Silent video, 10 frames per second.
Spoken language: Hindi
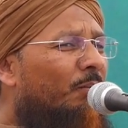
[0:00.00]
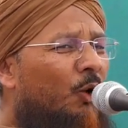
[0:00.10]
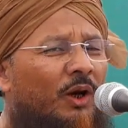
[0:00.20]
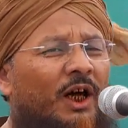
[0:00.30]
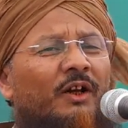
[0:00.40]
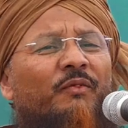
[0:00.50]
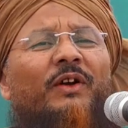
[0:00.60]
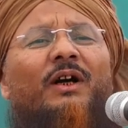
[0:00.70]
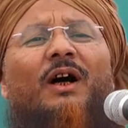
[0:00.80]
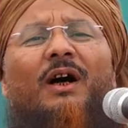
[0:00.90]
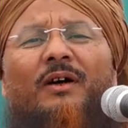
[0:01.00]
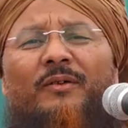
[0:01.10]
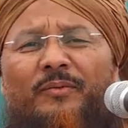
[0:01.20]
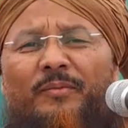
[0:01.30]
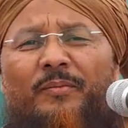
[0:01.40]
मौलाई फिरका
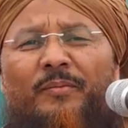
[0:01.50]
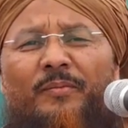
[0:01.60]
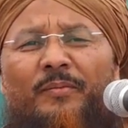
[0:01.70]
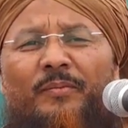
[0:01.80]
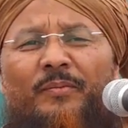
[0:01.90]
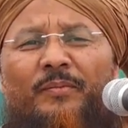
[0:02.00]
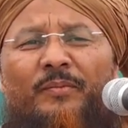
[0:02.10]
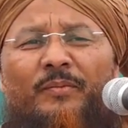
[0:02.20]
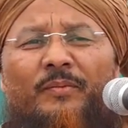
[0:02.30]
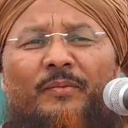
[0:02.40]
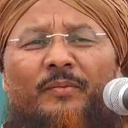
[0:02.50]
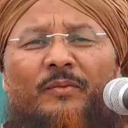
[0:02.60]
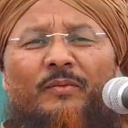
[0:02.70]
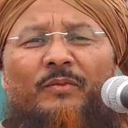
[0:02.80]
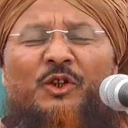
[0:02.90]
जी
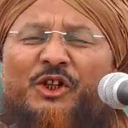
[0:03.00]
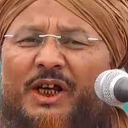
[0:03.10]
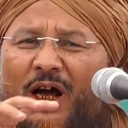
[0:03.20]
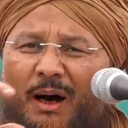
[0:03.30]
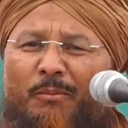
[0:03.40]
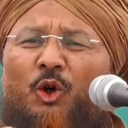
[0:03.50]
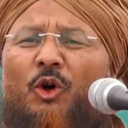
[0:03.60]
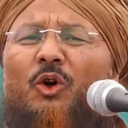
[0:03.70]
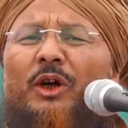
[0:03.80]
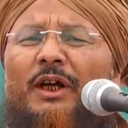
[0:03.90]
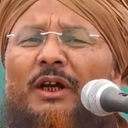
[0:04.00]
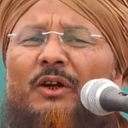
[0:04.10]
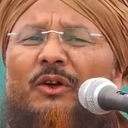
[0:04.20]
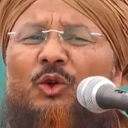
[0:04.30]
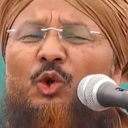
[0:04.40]
जिसे हम लोगों ने
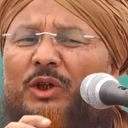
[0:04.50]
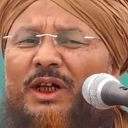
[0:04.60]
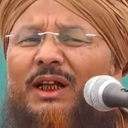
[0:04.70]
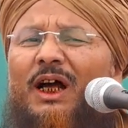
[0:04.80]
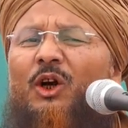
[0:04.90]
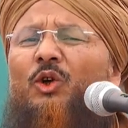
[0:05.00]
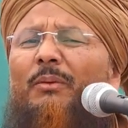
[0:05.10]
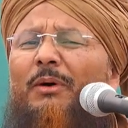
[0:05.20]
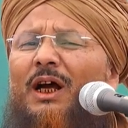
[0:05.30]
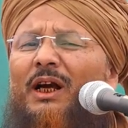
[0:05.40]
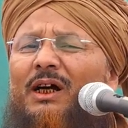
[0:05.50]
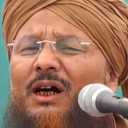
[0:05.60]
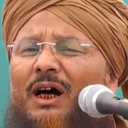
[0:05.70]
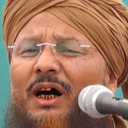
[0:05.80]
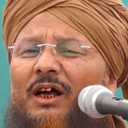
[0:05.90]
दुनियादारों ने बना
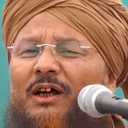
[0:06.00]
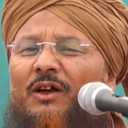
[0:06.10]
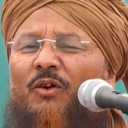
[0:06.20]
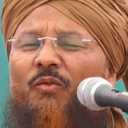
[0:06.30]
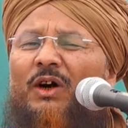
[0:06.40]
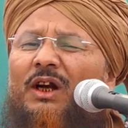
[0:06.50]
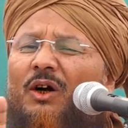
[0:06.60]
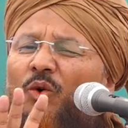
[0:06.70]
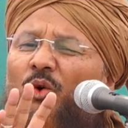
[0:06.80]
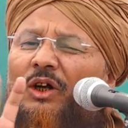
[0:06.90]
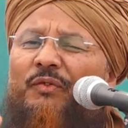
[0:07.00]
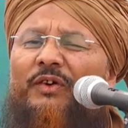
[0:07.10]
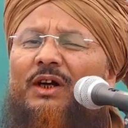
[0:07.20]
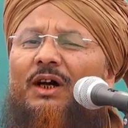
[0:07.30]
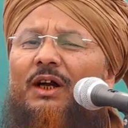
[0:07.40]
रखा है वरना कोई
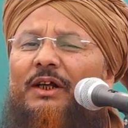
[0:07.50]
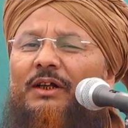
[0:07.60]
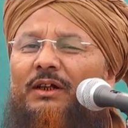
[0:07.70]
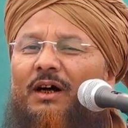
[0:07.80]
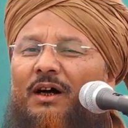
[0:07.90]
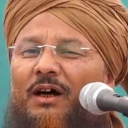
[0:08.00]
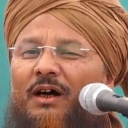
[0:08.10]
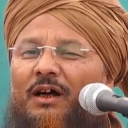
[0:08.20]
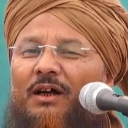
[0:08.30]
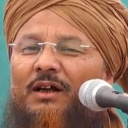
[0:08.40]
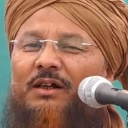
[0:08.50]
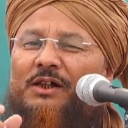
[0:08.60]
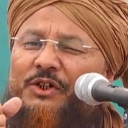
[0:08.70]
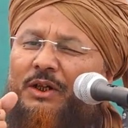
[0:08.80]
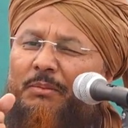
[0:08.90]
फिरका नहीं था
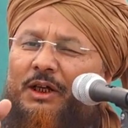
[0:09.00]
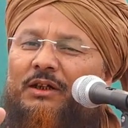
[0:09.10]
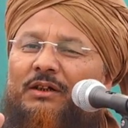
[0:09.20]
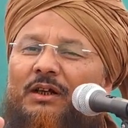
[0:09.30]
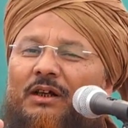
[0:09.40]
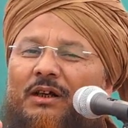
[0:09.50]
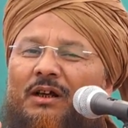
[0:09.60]
ये सब एक थे